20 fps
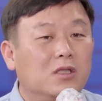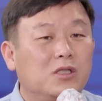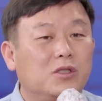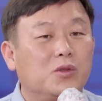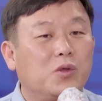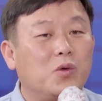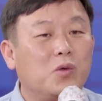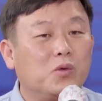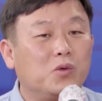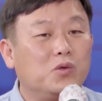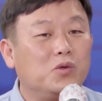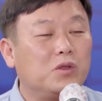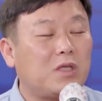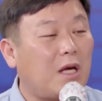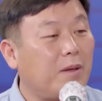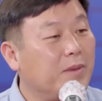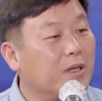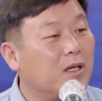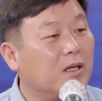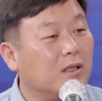식용유
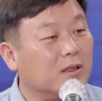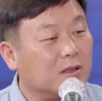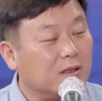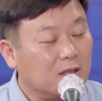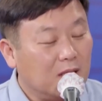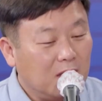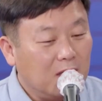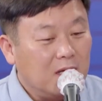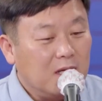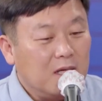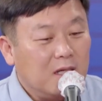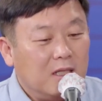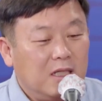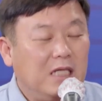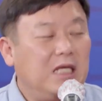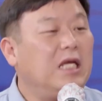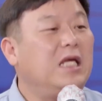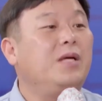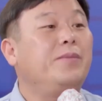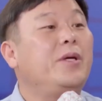사면
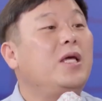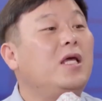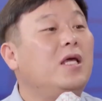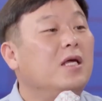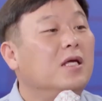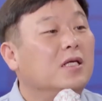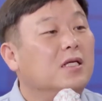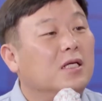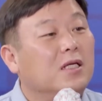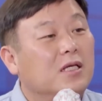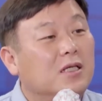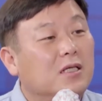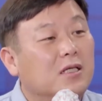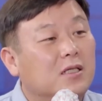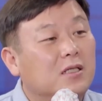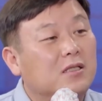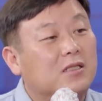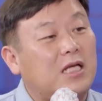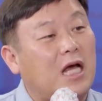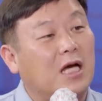이미
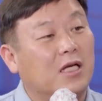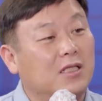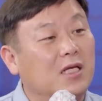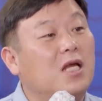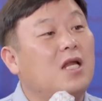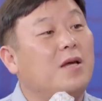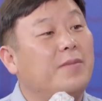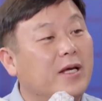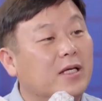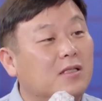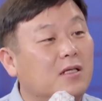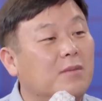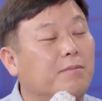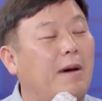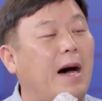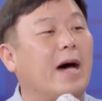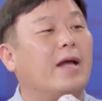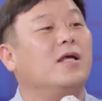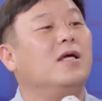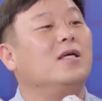작년에 뭐 비해서
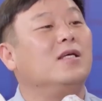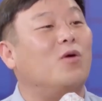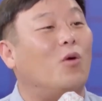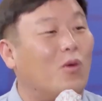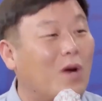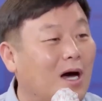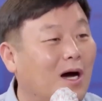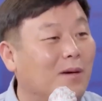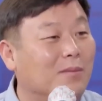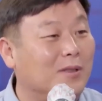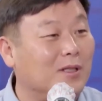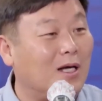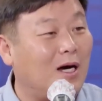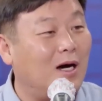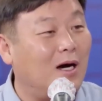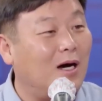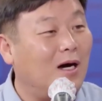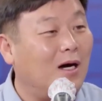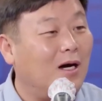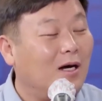만 원이 더 올라갑니다.
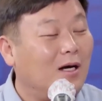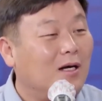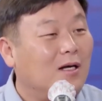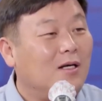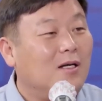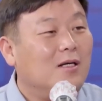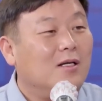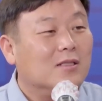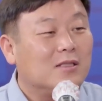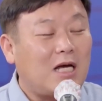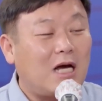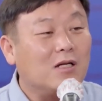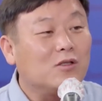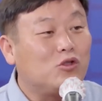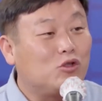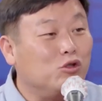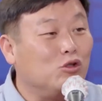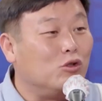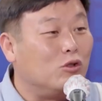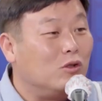예.
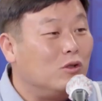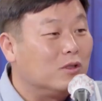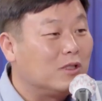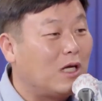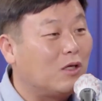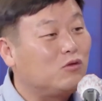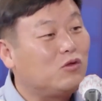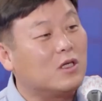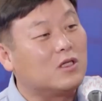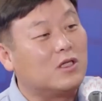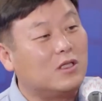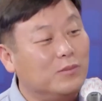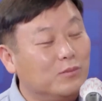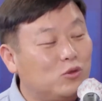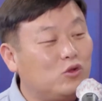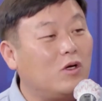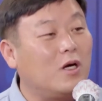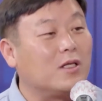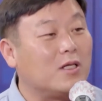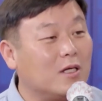상추, 상추가
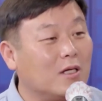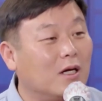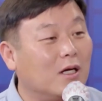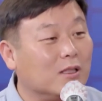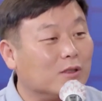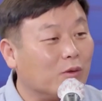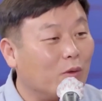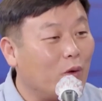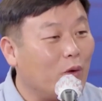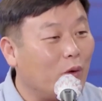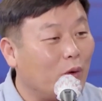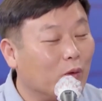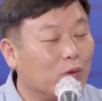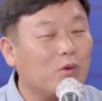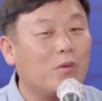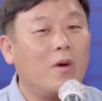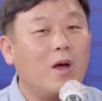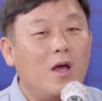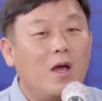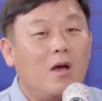금추가 되어가지고요.
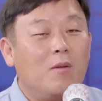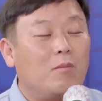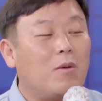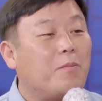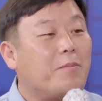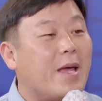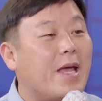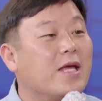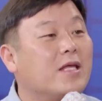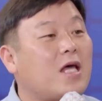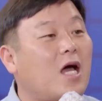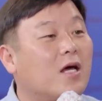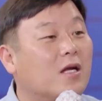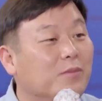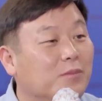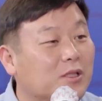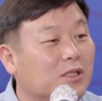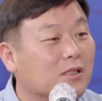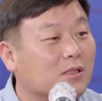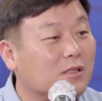요즘 뭐 배달
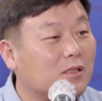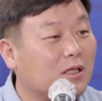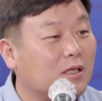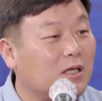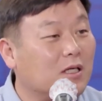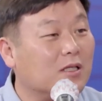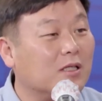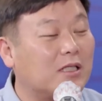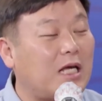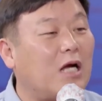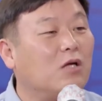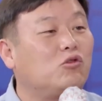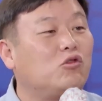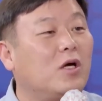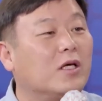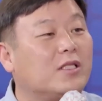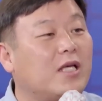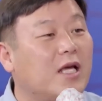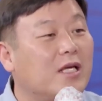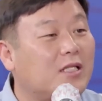음식을 시켰는데
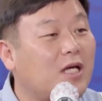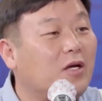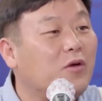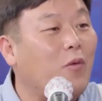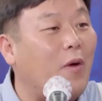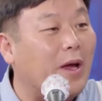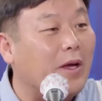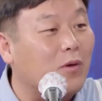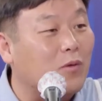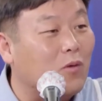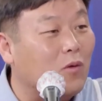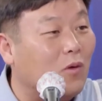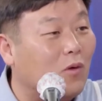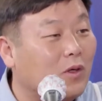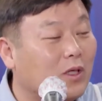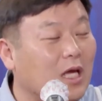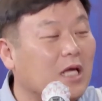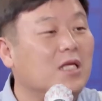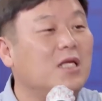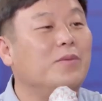상추가 세 장이 와 있고
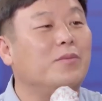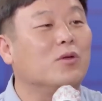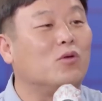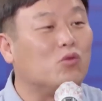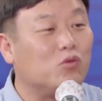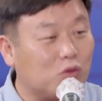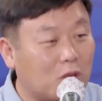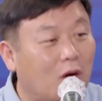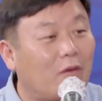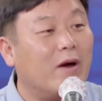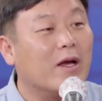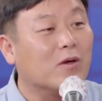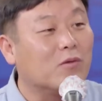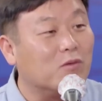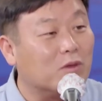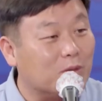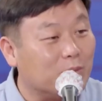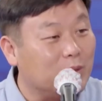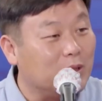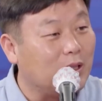깻잎이 두 장 와
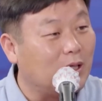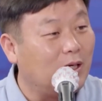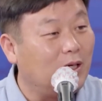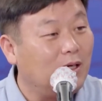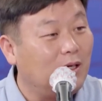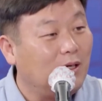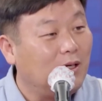있고 그럽니다.